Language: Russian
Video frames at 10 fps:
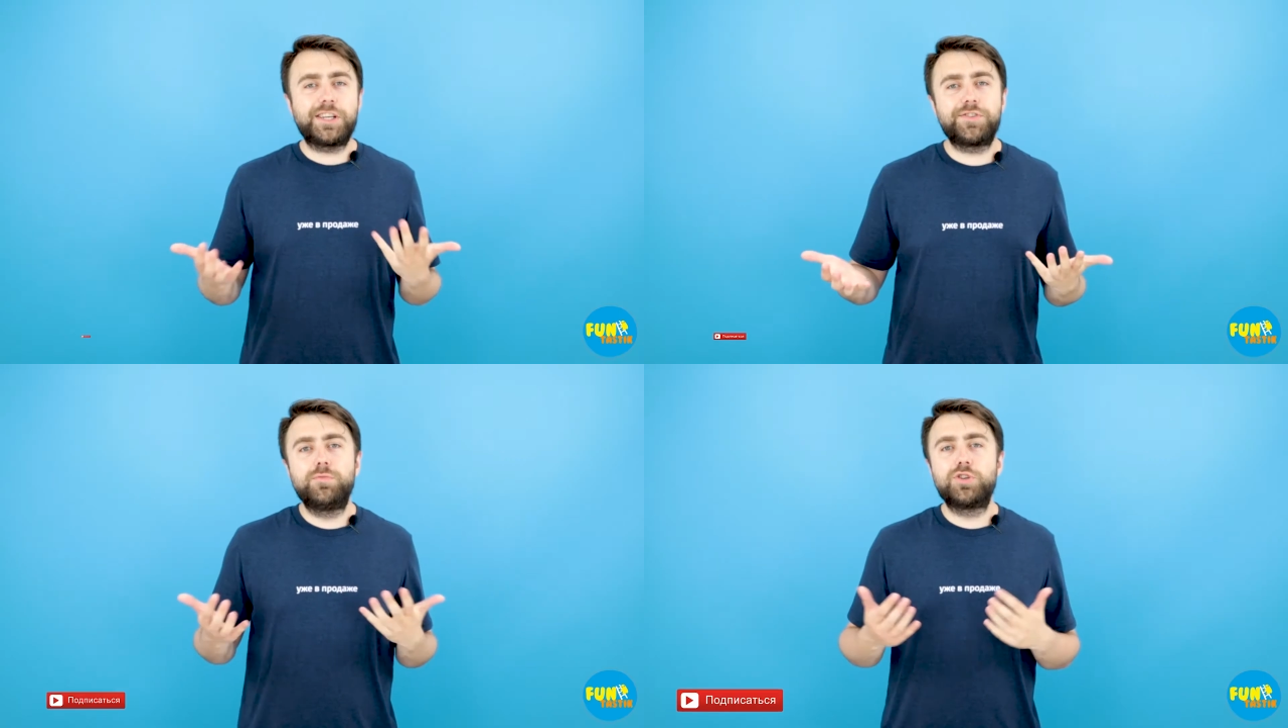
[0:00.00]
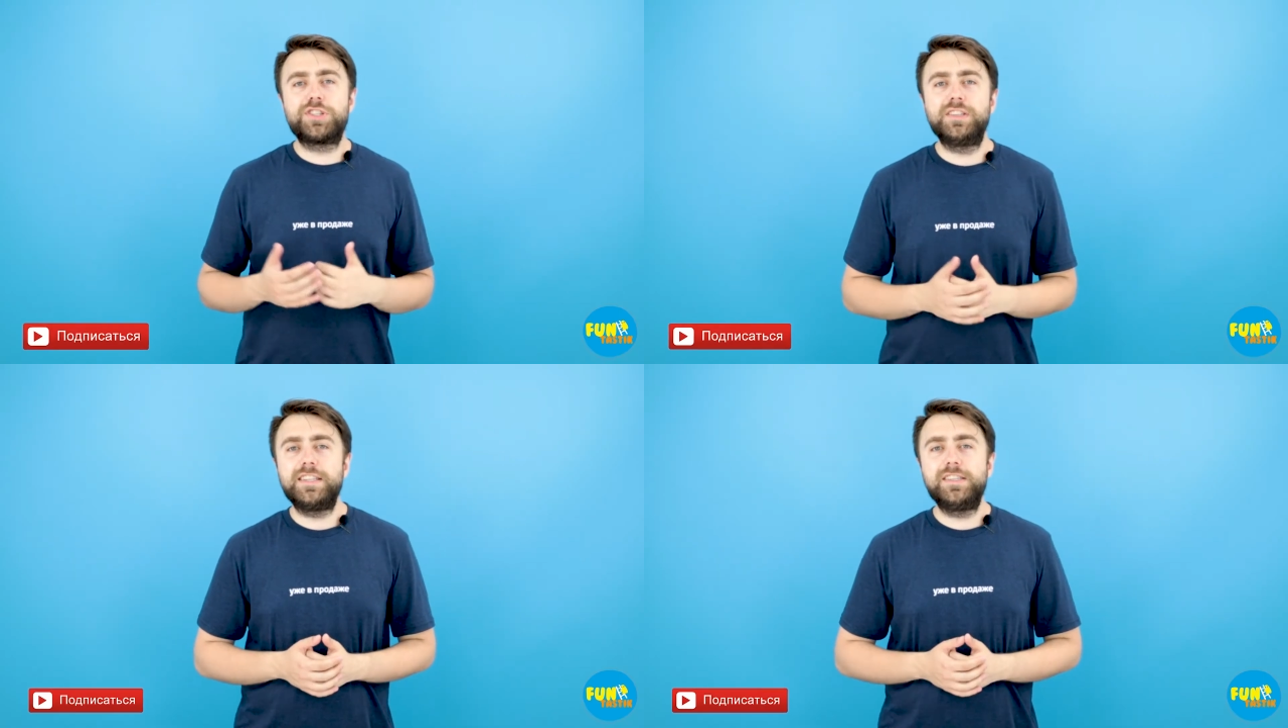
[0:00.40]
Также вы
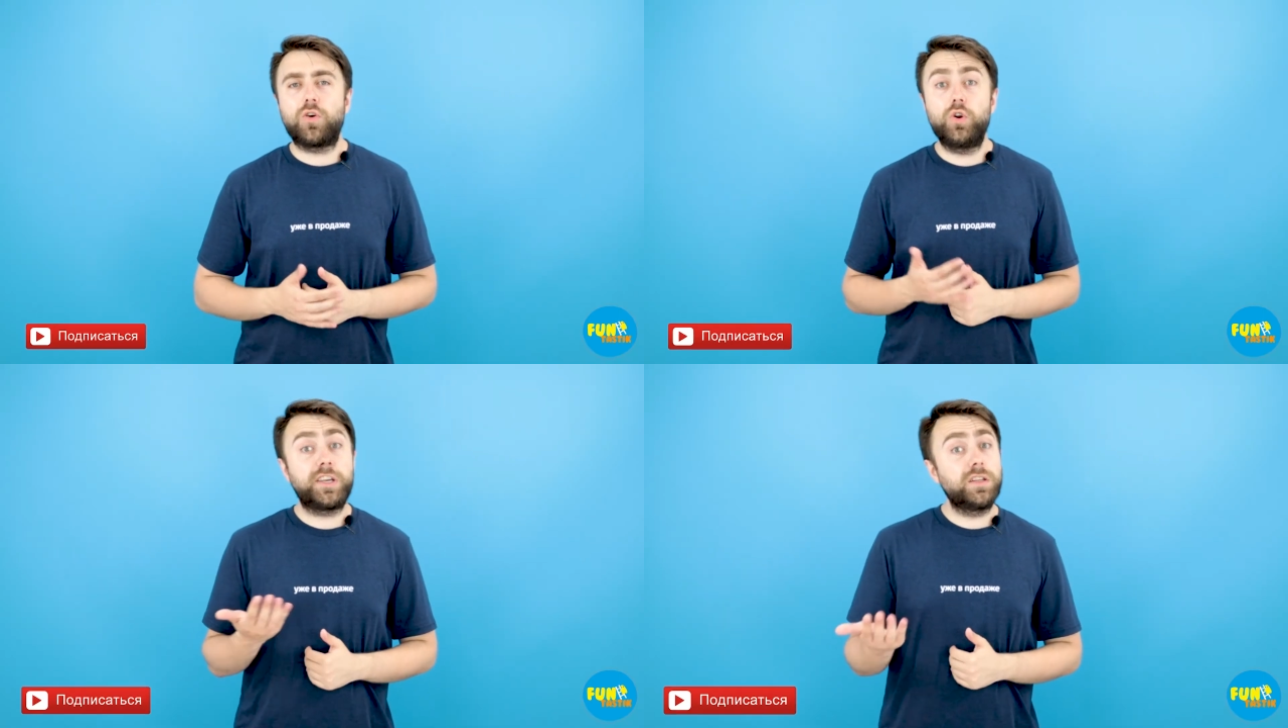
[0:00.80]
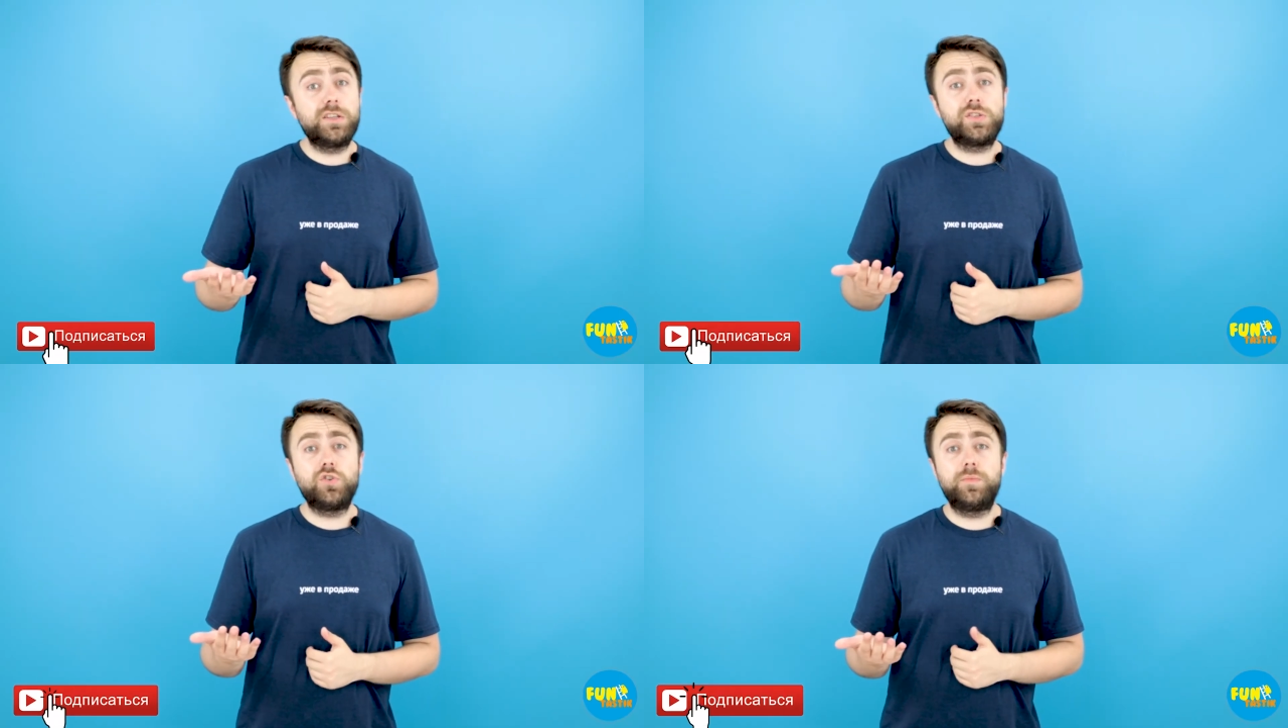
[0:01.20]
можете найти ролики
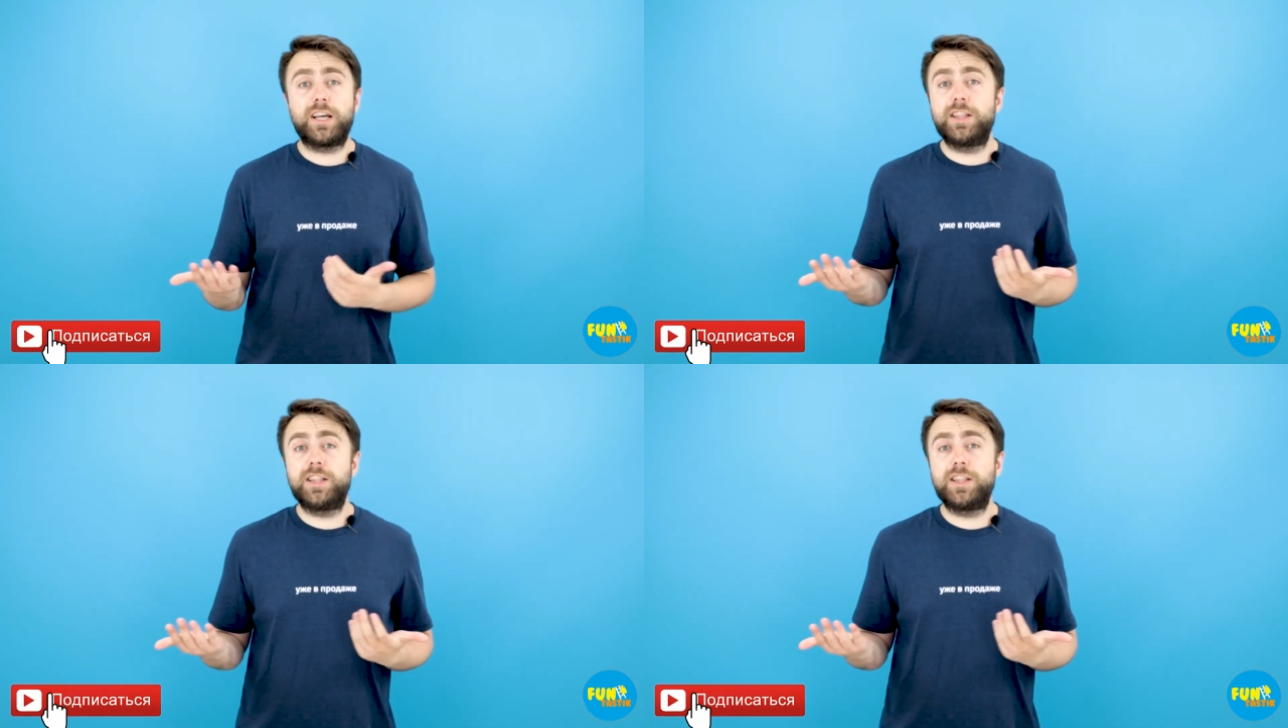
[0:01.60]
на YouTube,